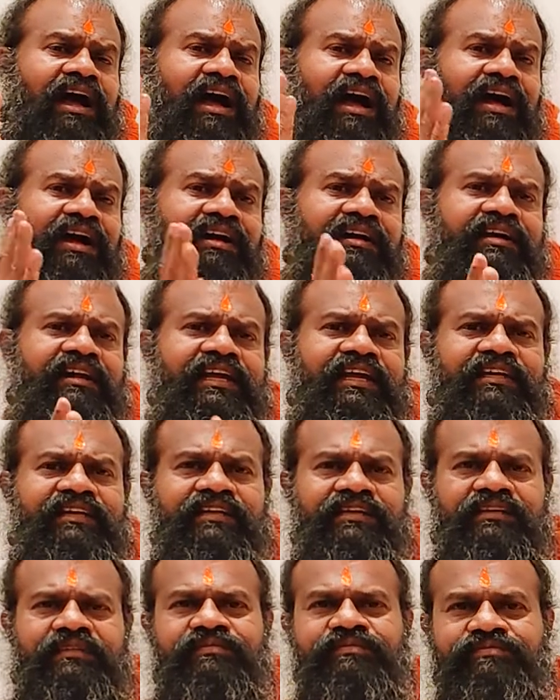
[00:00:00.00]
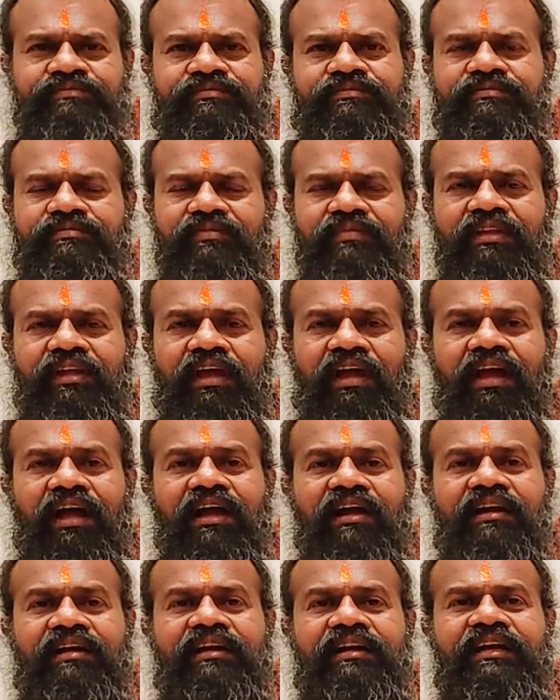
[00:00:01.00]
आग्नेय
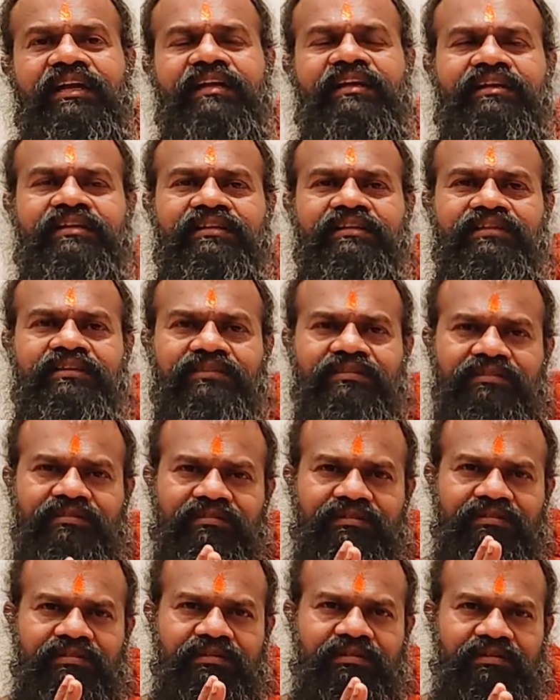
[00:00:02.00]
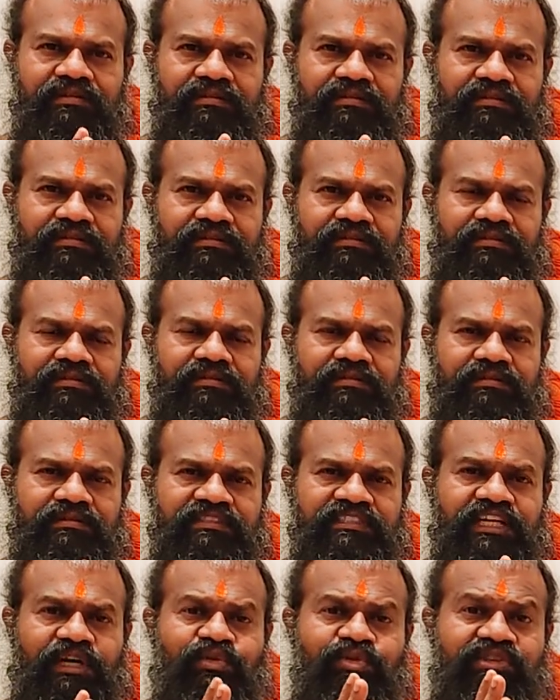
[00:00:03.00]
आग्नेय
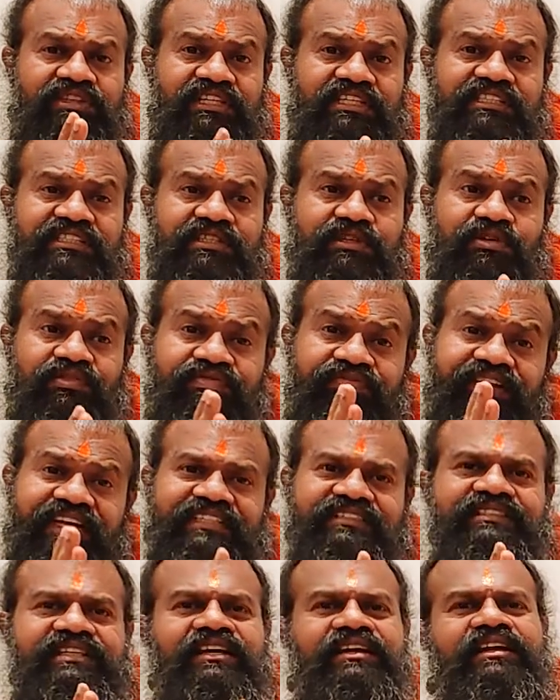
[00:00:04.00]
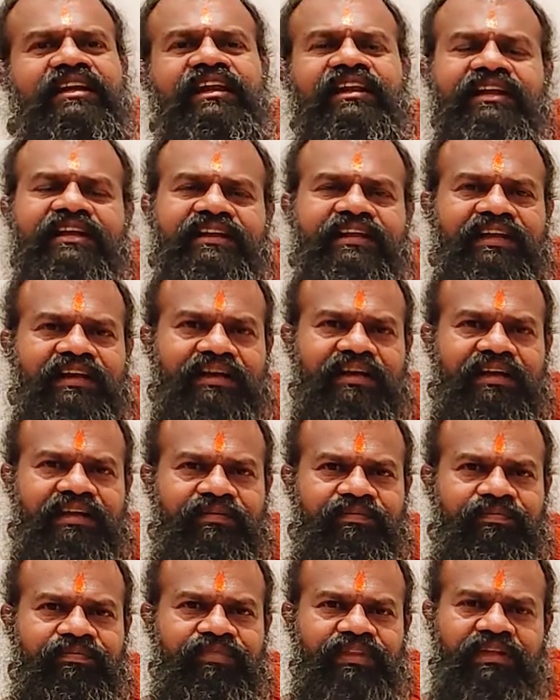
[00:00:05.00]
साउथ ईस्ट को फेस करके लिखने का है
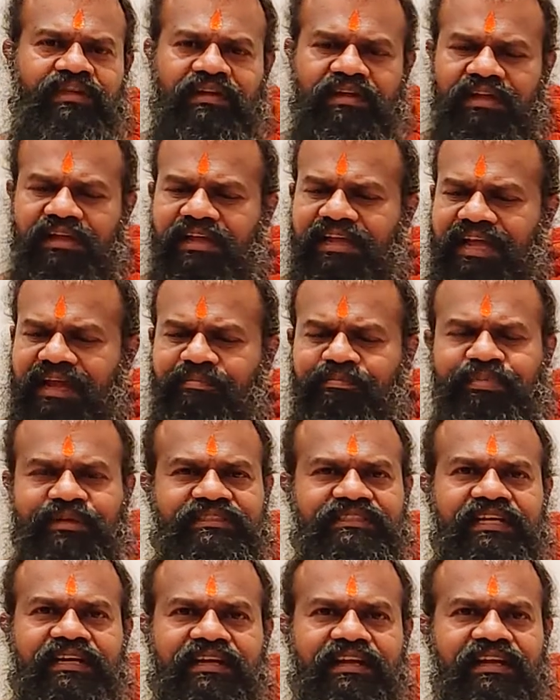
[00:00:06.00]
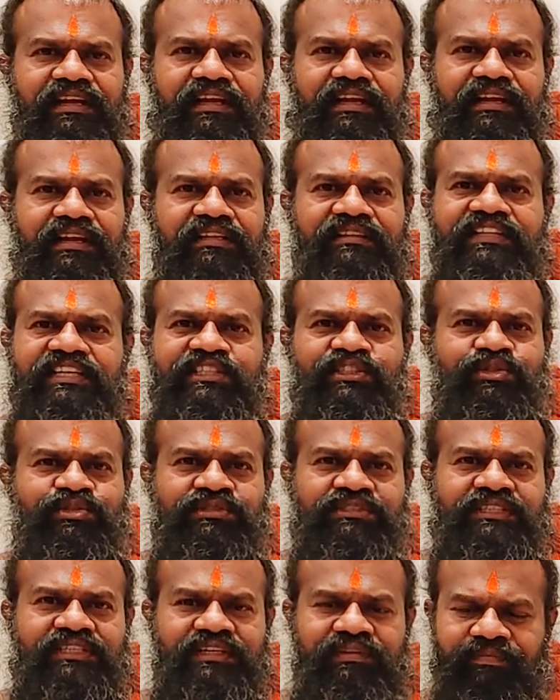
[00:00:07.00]
कैंपस एक ले लेना
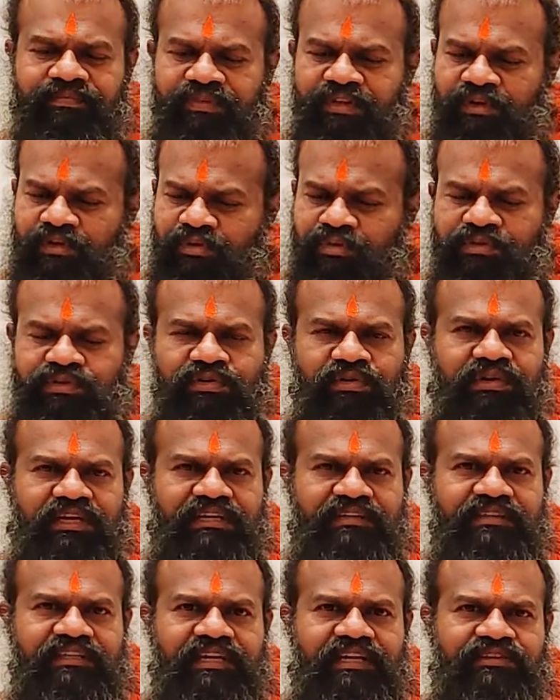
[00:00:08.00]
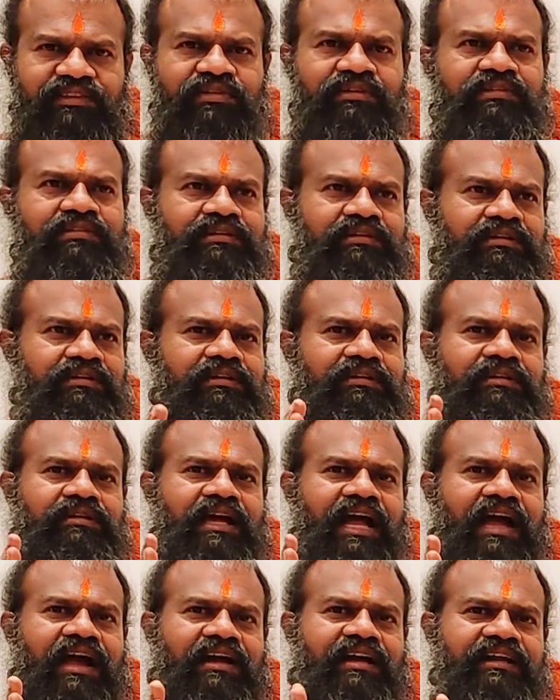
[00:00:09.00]
दिक्सूची उसको रख दिया तो
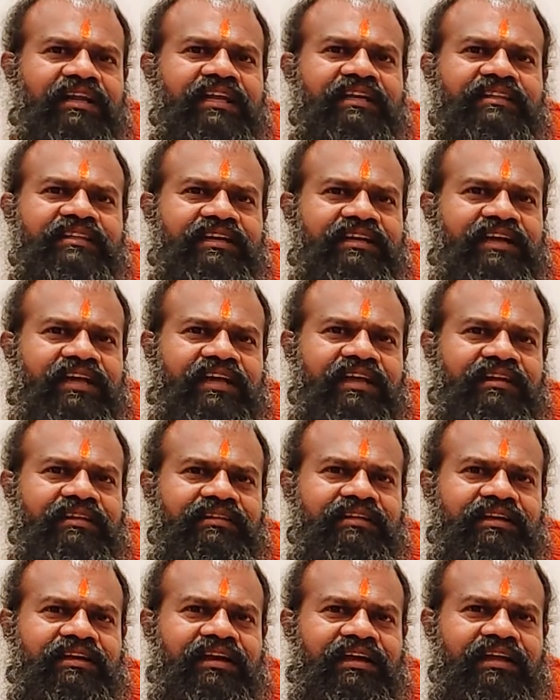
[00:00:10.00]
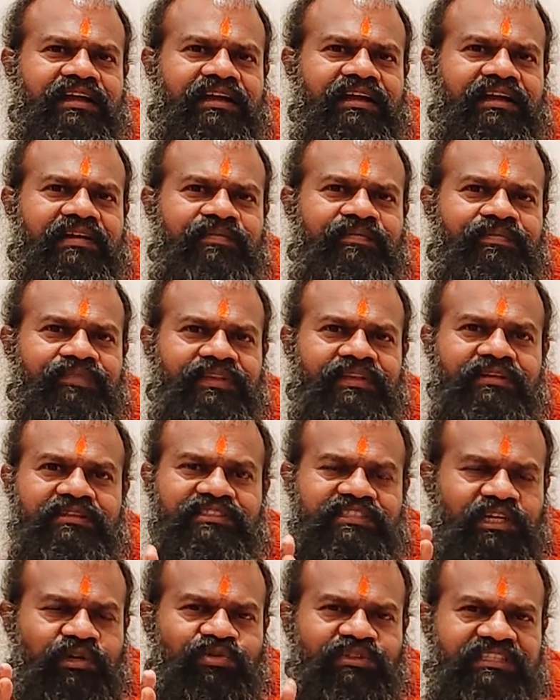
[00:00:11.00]
आग्नेय दिखे दिखाएगा
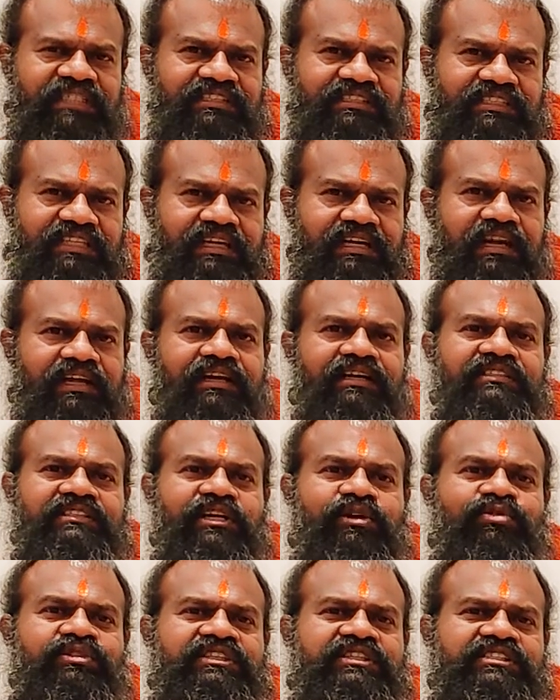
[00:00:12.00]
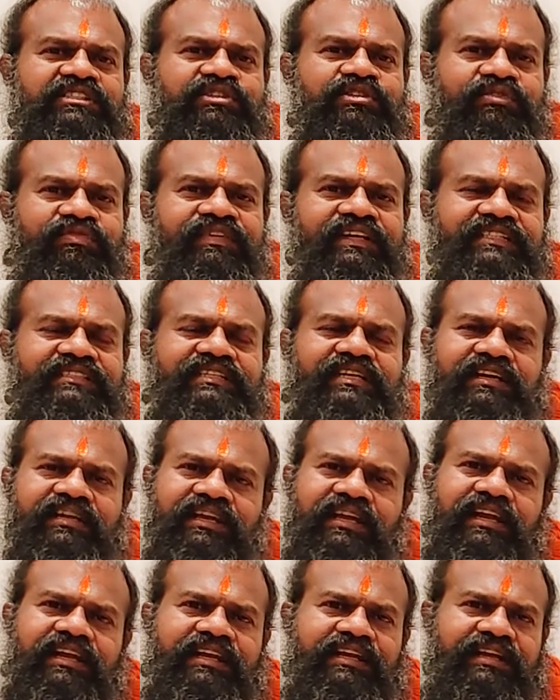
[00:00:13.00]
साउथ ईस्ट दिखाएगा साउथ ईस्ट को फेस
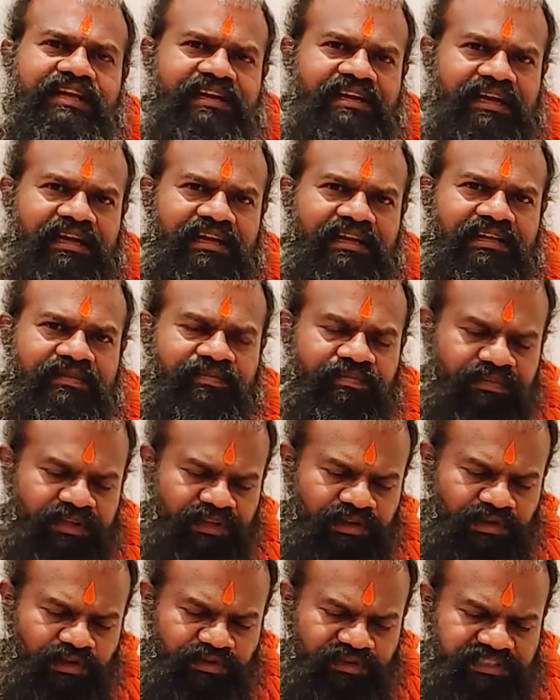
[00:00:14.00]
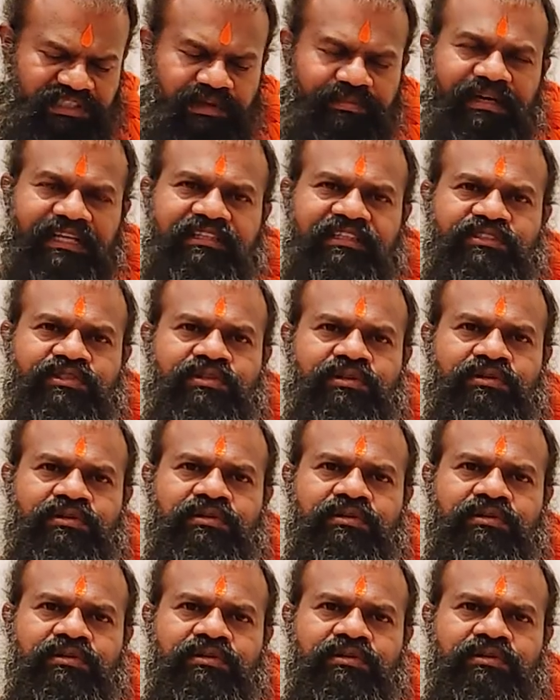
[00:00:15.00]
करके लिखने का है उसके बाद इसको